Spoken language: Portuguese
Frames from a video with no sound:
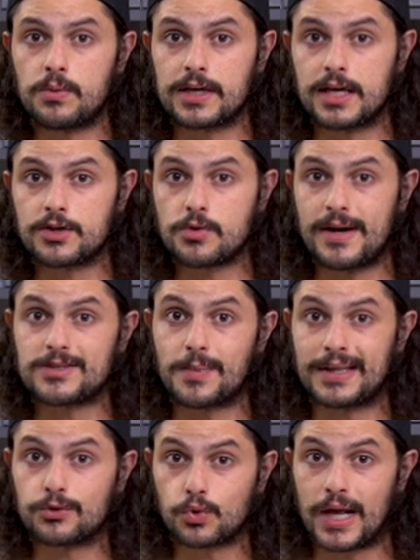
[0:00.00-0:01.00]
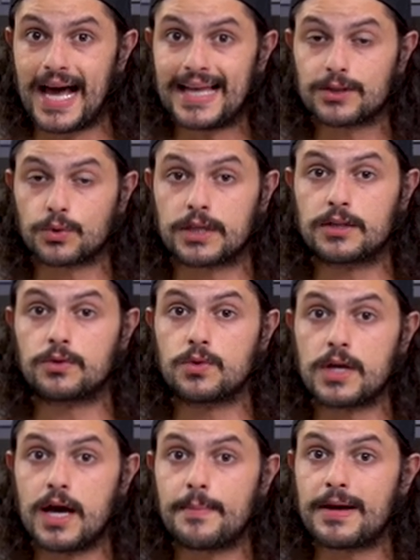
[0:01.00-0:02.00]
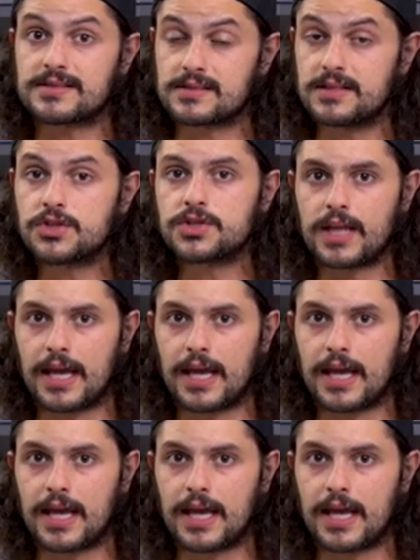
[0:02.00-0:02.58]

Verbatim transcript: é um queijo mais maturado que dura bastante